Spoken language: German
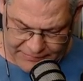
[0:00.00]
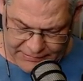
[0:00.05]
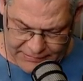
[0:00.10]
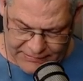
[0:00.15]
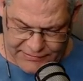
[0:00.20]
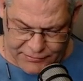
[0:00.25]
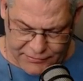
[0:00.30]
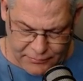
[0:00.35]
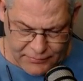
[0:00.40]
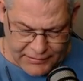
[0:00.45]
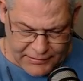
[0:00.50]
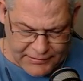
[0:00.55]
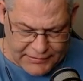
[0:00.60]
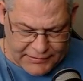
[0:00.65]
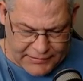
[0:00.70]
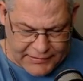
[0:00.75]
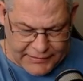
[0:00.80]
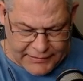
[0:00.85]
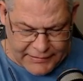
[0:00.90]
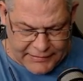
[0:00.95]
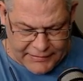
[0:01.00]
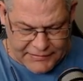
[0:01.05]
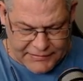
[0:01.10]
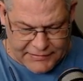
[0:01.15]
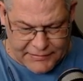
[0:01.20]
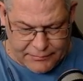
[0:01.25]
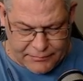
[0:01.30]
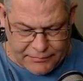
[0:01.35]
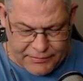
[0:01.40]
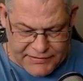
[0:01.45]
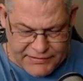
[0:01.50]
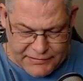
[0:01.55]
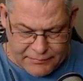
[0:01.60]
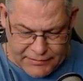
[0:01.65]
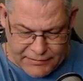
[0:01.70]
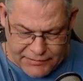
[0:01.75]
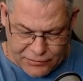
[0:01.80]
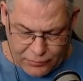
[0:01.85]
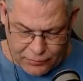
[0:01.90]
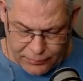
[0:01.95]
Ich zünd mal den King, dass ich ein bisschen
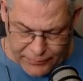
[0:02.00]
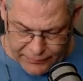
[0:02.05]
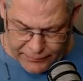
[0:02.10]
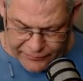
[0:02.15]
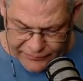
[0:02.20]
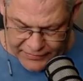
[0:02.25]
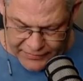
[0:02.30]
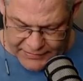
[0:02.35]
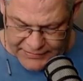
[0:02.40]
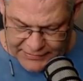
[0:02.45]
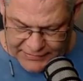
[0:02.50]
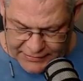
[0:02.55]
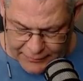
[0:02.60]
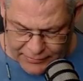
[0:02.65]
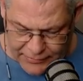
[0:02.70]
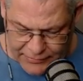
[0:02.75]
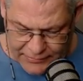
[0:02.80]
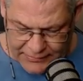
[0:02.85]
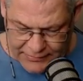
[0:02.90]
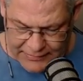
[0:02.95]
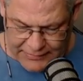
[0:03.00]
mehr Truppen im Feld habe.